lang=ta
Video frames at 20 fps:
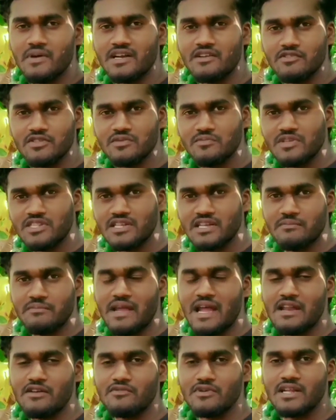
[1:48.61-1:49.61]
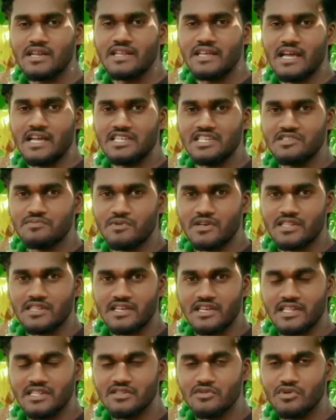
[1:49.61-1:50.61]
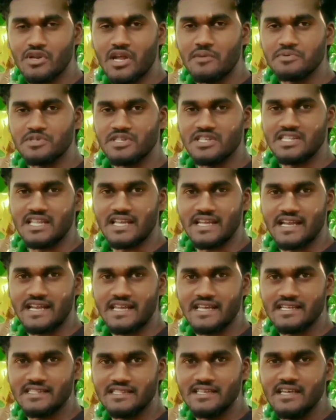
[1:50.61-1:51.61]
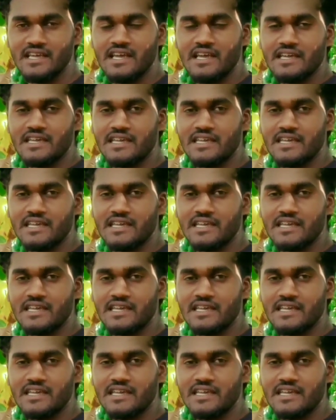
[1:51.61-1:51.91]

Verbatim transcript: பட் வந்து பார்த்தீங்கன்னா மேனுவலாக நீங்கள் அட்ஜஸ்ட் பண்ணுறதுன்னு எந்த ஒரு ஆப்ஷனும் இதில் கிடையாது